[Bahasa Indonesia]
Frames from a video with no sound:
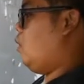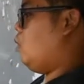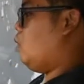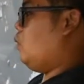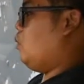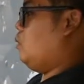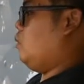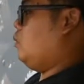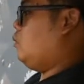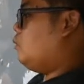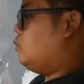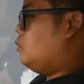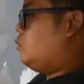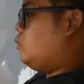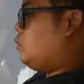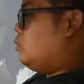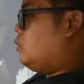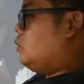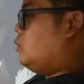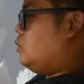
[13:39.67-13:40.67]
oh
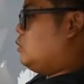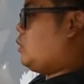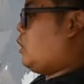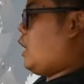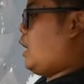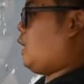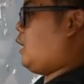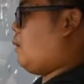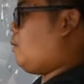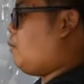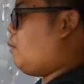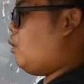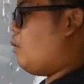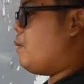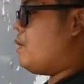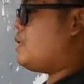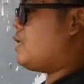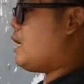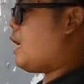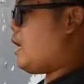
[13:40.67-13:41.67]
ternyata
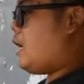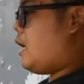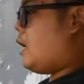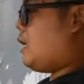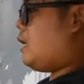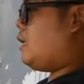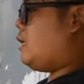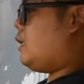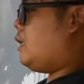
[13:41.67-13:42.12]
belum bisa